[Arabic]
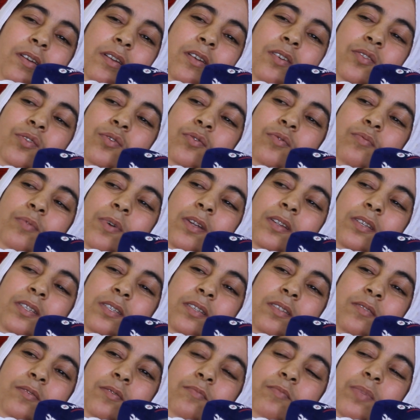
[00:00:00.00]
الكتوبه
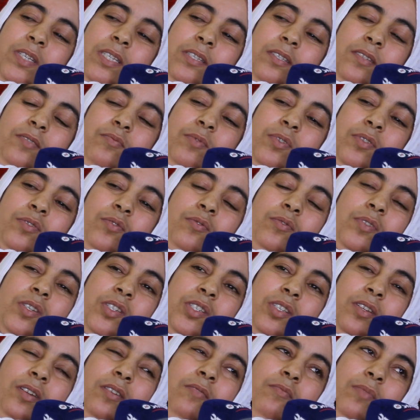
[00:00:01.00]
رست ما شكون
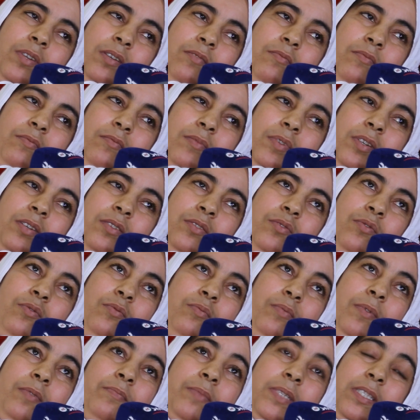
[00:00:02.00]
يشريهم ليهم
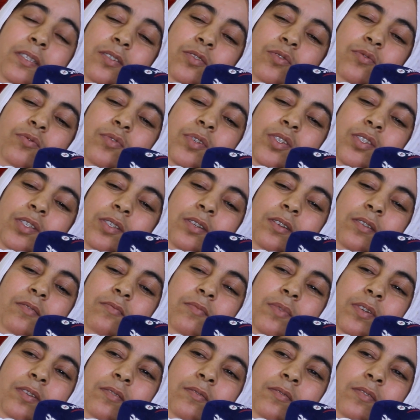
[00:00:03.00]
الكتوبه ما شكون
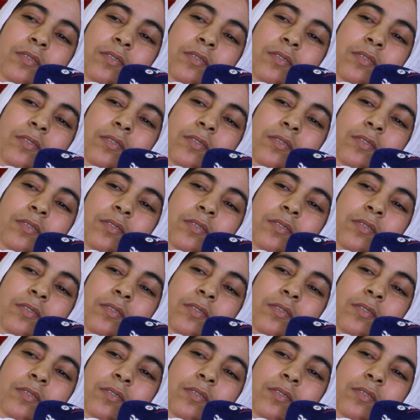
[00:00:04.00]
يشريهم